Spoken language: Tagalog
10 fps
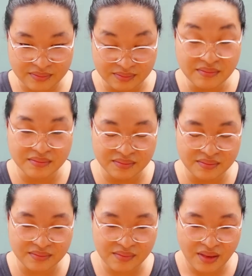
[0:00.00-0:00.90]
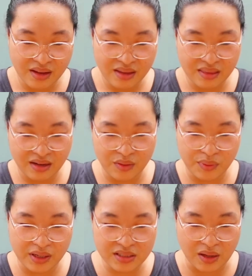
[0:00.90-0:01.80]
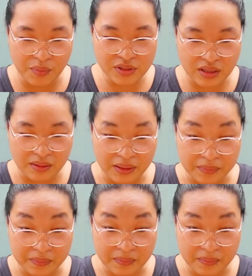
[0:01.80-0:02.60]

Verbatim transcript: Mm-hmm. Three weeks. Kamusta Ito lang- naman?